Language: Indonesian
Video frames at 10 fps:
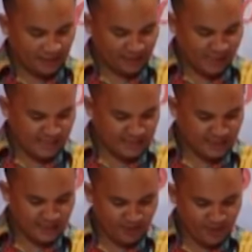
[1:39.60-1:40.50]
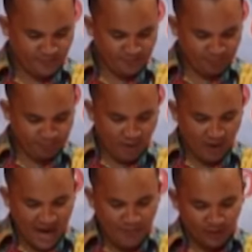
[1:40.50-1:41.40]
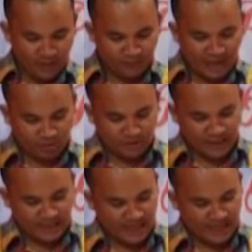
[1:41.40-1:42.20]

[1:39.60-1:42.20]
dikatakan di sana bahwa Abraham takut akan